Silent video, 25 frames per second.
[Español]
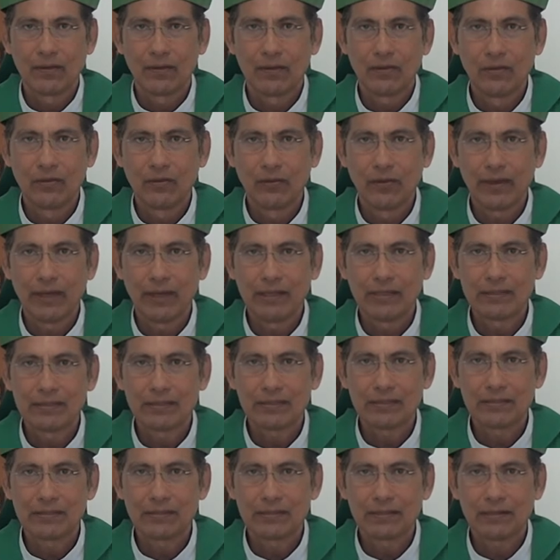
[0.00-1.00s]
no
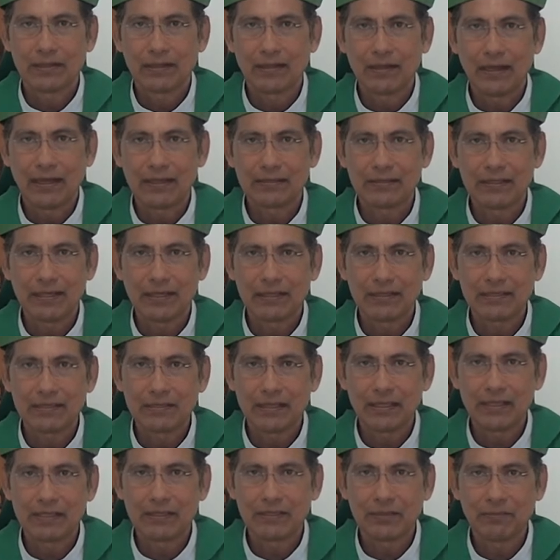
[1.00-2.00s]
es hacer
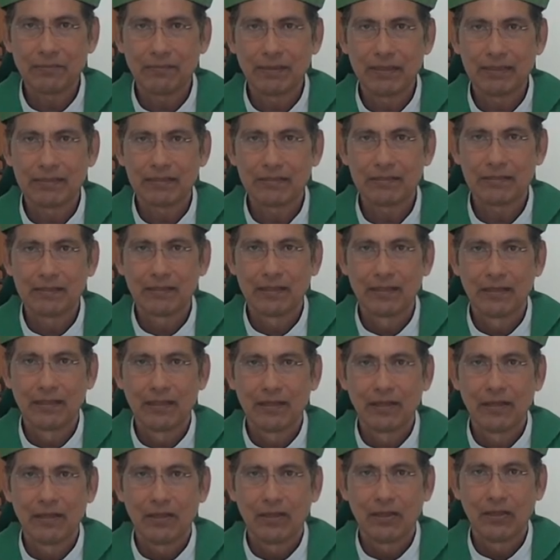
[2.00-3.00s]
chismes,
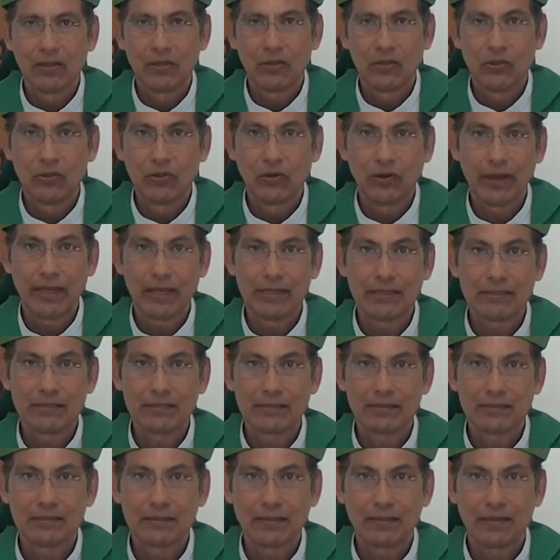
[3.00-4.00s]
no
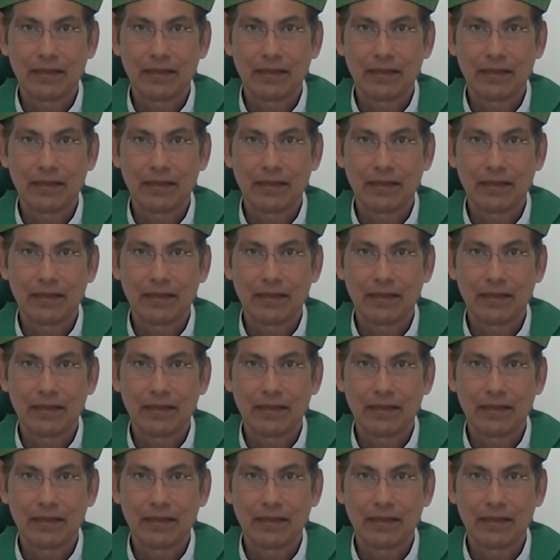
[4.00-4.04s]
es